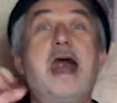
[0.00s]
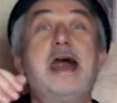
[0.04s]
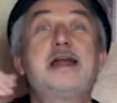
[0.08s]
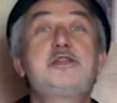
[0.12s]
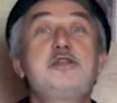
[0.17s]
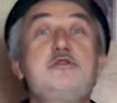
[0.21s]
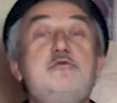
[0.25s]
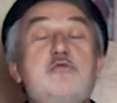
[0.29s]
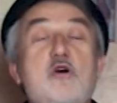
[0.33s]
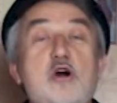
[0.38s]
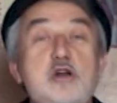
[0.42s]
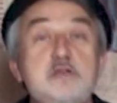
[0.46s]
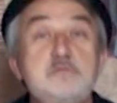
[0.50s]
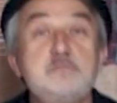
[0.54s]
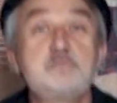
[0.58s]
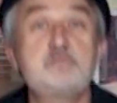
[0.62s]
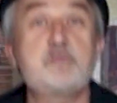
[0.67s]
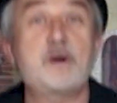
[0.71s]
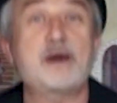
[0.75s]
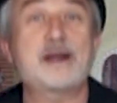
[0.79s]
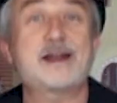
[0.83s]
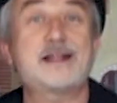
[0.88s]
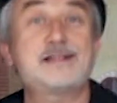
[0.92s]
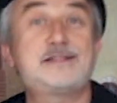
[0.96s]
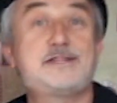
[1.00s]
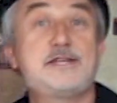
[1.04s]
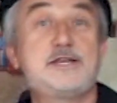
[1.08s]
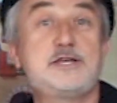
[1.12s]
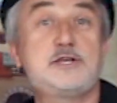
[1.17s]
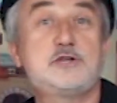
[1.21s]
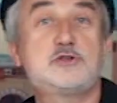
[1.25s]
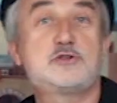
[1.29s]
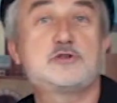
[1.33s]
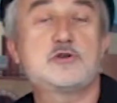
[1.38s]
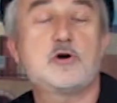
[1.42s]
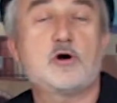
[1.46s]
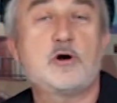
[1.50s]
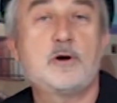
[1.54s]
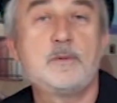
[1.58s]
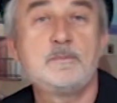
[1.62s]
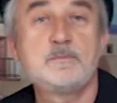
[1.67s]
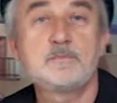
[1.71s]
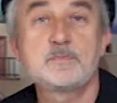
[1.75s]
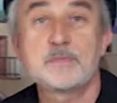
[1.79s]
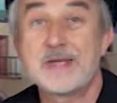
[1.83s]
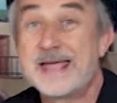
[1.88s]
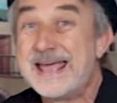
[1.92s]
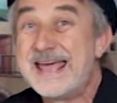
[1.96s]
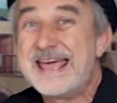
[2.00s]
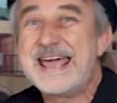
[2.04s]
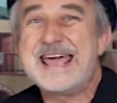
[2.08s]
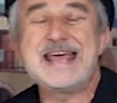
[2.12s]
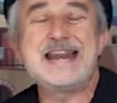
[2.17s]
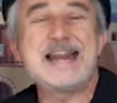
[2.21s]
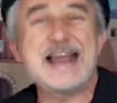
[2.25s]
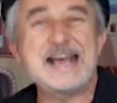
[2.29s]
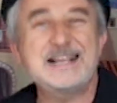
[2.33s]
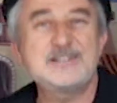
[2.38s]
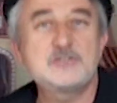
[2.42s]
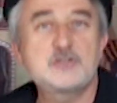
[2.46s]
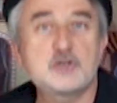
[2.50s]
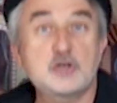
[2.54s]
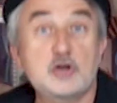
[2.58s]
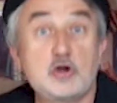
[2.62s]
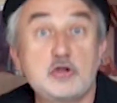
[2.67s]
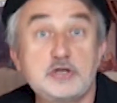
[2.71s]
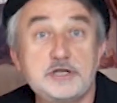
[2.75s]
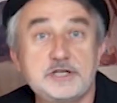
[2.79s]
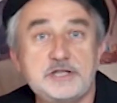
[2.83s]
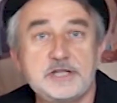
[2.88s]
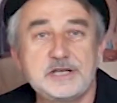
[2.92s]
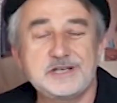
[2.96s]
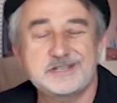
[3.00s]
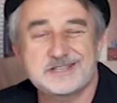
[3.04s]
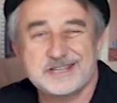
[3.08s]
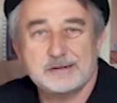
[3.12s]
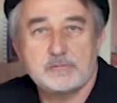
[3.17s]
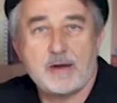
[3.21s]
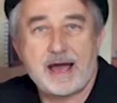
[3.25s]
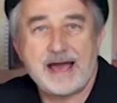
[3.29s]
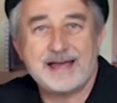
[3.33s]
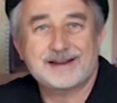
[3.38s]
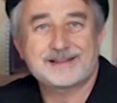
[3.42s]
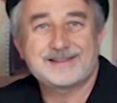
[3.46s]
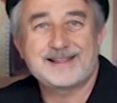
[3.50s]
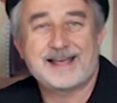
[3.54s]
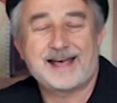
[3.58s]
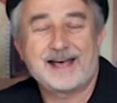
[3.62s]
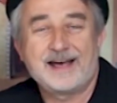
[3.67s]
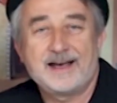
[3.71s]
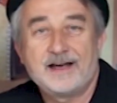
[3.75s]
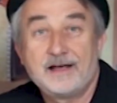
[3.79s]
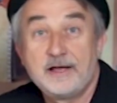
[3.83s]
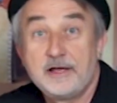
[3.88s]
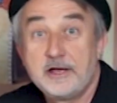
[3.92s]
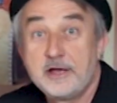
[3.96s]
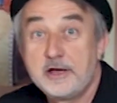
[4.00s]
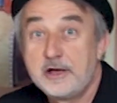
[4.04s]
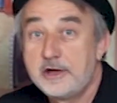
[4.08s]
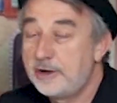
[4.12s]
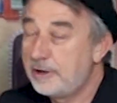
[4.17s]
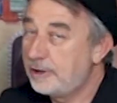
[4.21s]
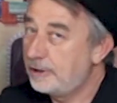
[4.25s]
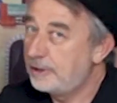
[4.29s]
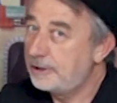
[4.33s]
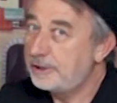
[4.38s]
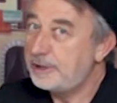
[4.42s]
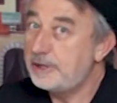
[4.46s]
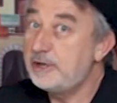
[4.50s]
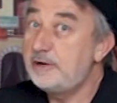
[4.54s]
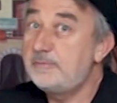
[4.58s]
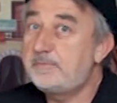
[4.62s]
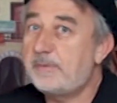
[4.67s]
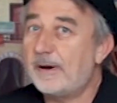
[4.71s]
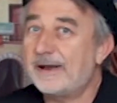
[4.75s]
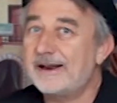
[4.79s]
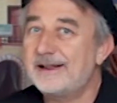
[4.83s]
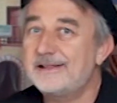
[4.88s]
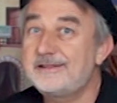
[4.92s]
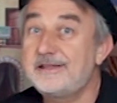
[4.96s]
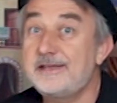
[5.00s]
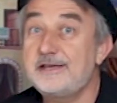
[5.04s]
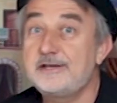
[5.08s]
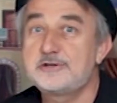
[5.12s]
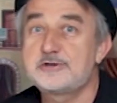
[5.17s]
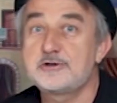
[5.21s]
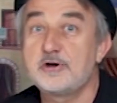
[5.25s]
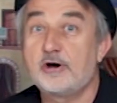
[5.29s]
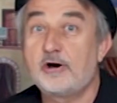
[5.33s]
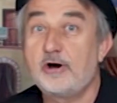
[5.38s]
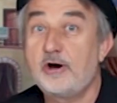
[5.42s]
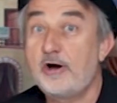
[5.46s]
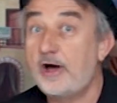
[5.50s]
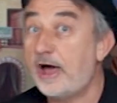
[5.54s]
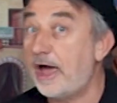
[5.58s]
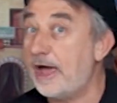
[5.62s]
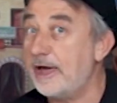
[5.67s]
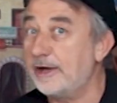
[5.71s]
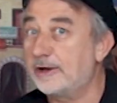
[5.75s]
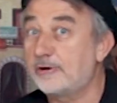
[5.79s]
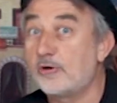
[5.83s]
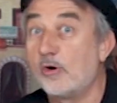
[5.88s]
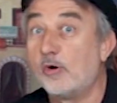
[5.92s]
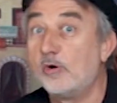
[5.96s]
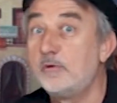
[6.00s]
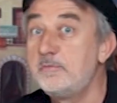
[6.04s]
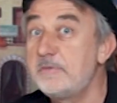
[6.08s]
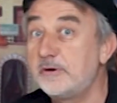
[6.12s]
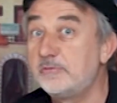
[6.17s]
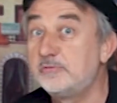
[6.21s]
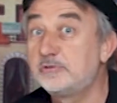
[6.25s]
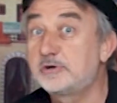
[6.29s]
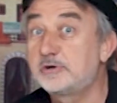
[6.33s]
arrivò in paradiso e l'angelo gli disse, guarda, il paradiso è come